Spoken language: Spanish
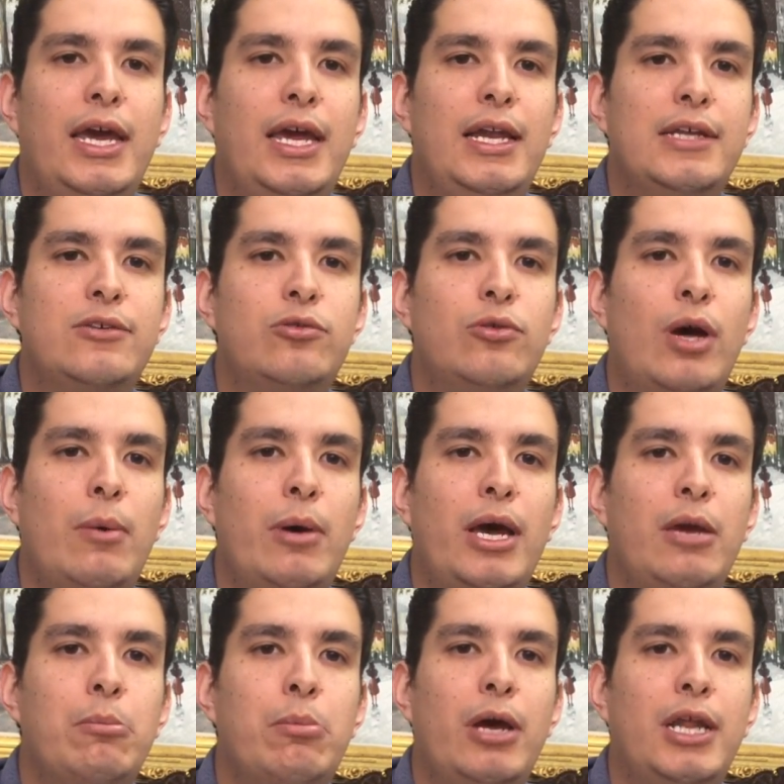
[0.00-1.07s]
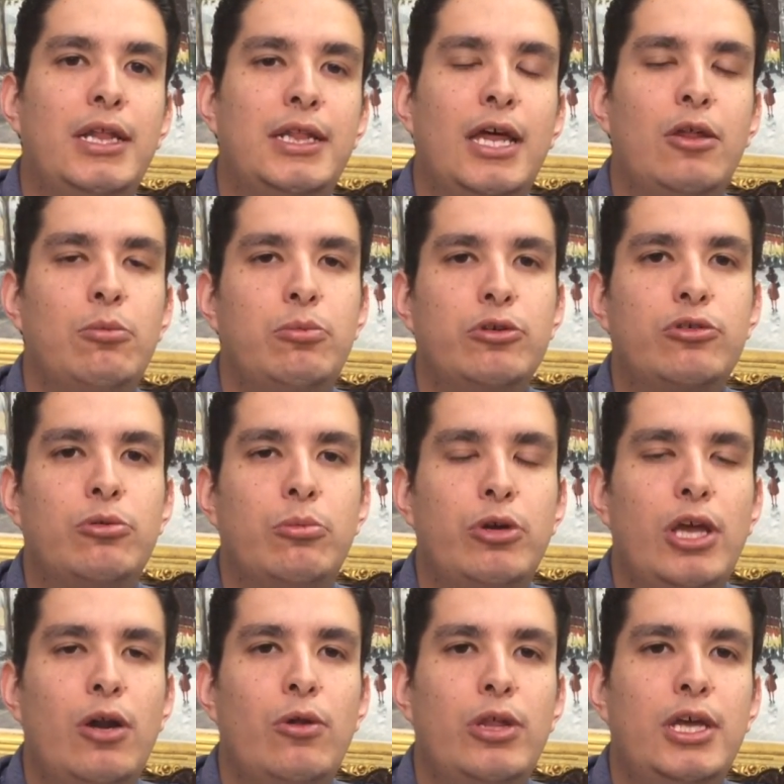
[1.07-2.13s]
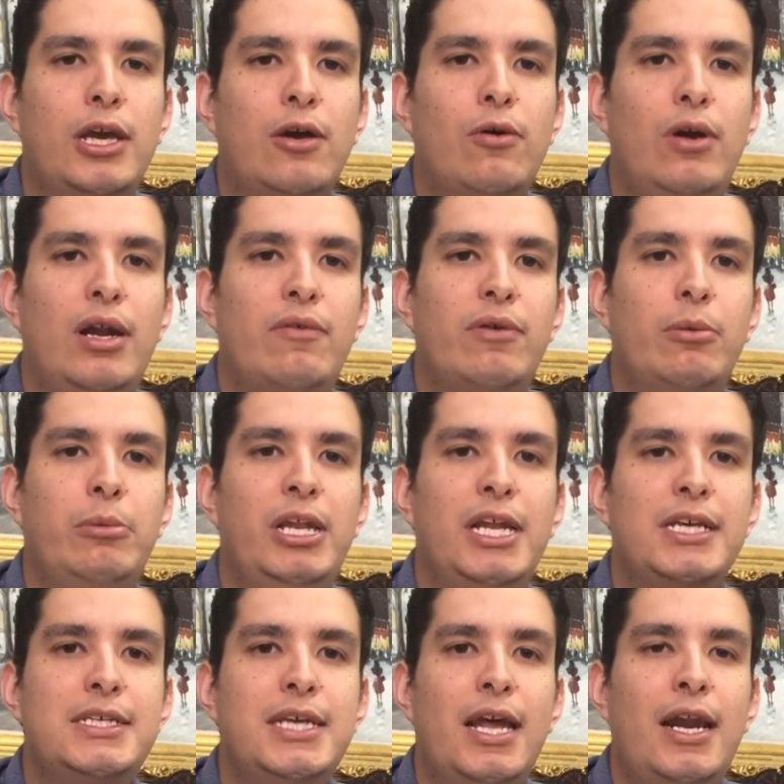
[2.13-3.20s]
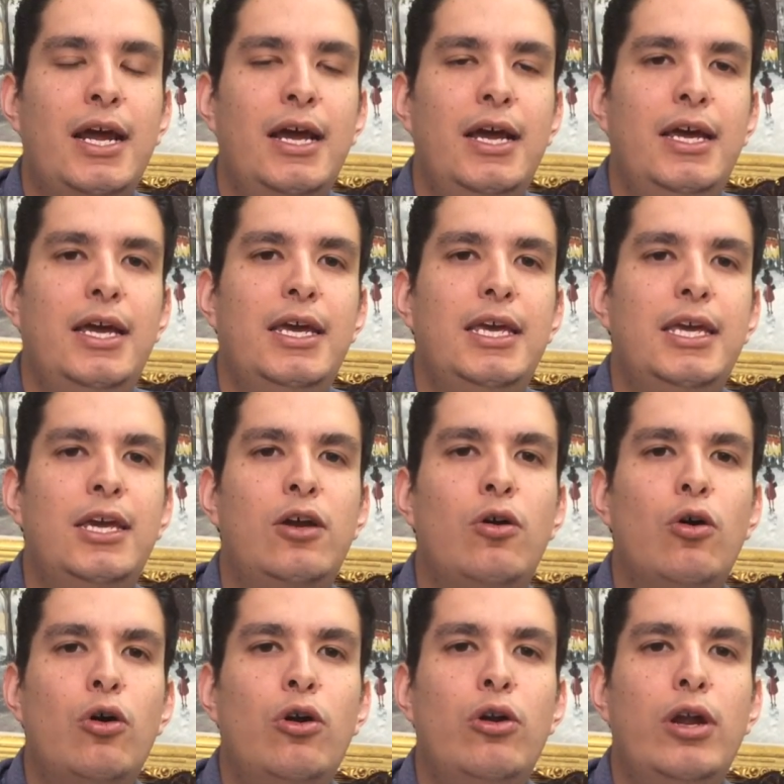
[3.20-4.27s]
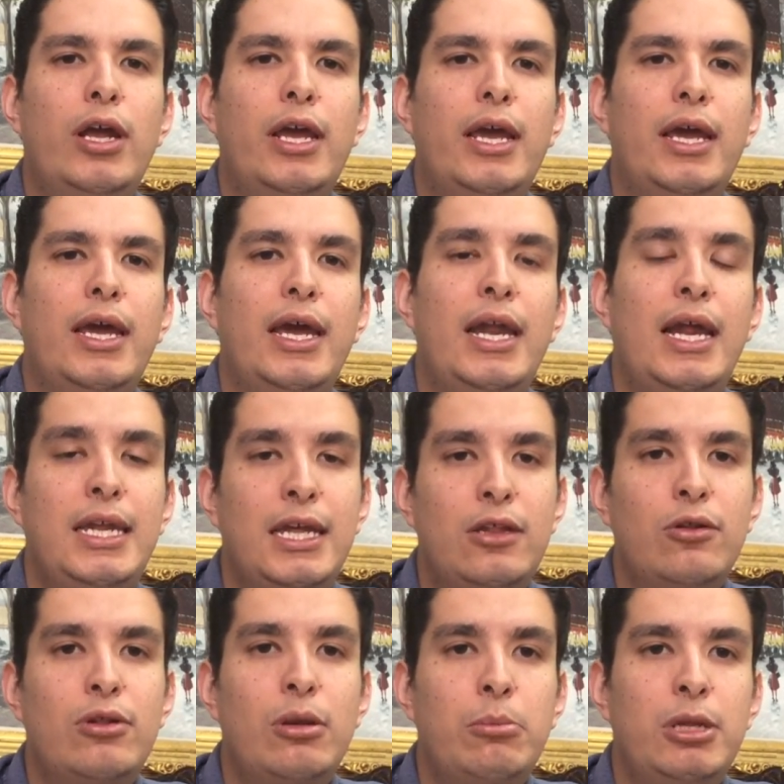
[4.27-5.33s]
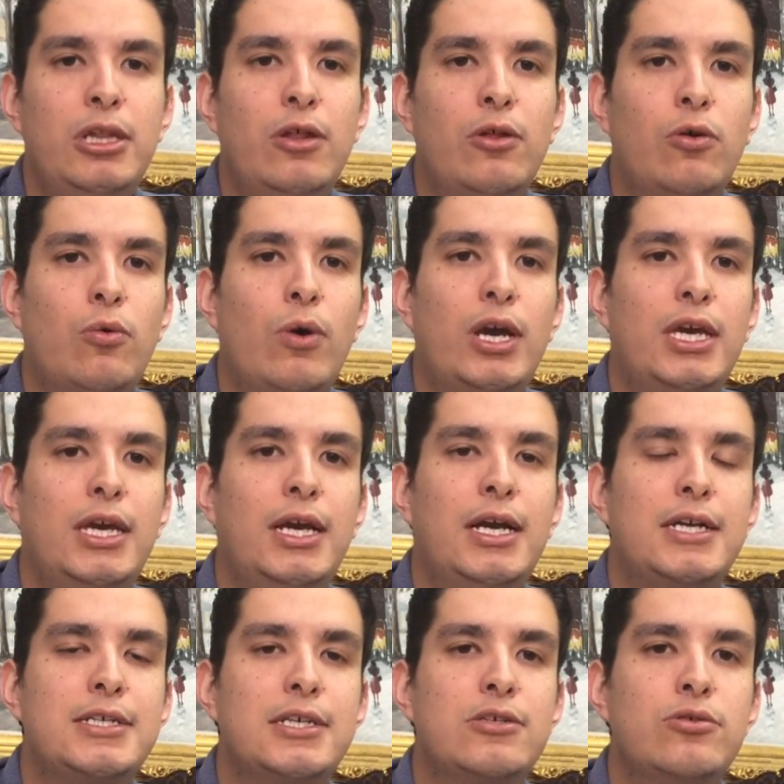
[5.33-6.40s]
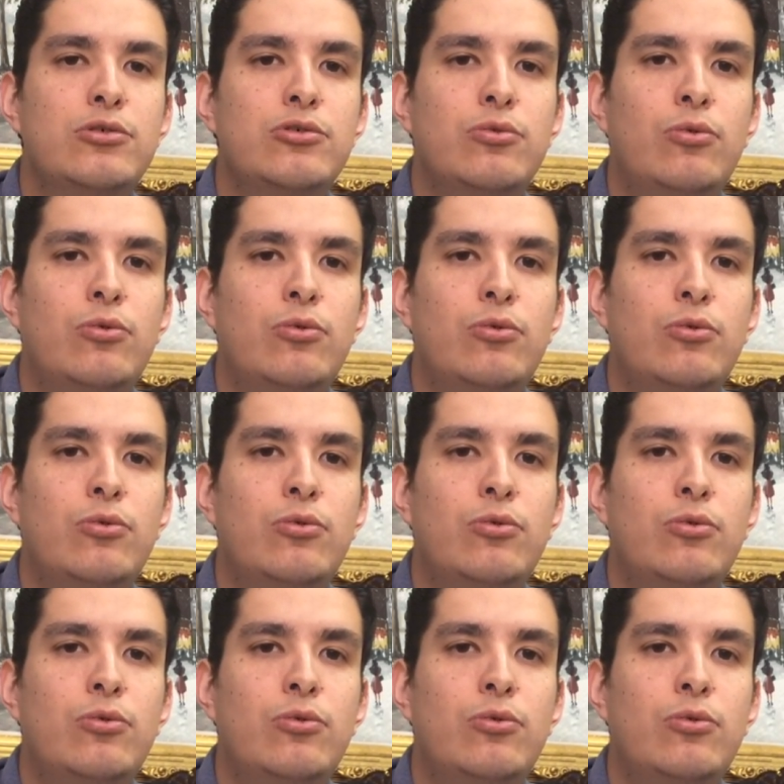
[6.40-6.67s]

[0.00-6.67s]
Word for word: él estaba emparentado, pues como ya lo dije, con la familia Sierra y con, eh, era nieto también de don Joaquín Casasús,